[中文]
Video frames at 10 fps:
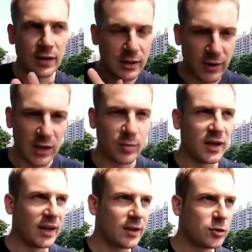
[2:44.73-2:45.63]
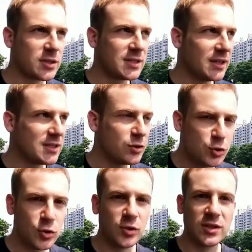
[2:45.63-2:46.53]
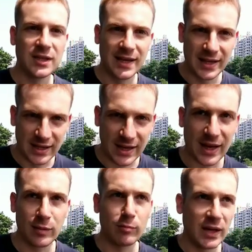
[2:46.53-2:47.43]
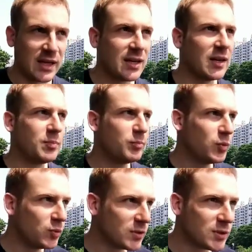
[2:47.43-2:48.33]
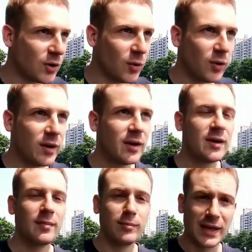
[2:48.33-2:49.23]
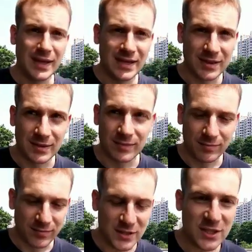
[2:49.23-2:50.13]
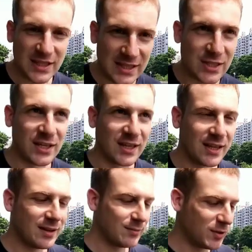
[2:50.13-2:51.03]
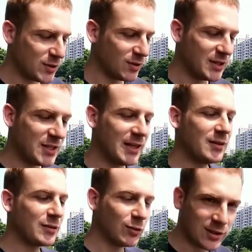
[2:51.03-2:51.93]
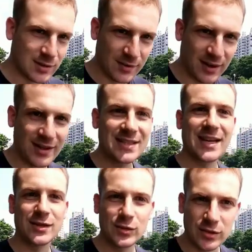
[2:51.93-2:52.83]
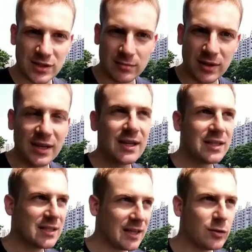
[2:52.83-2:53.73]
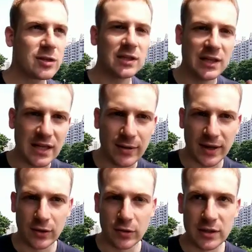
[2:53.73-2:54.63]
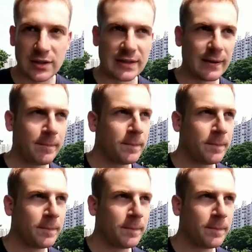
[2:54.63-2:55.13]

另外一边呢，就是真的是具体给你看每一个步骤，每一个细节。比如说你先做什么，再做什么，这又是另外一回事。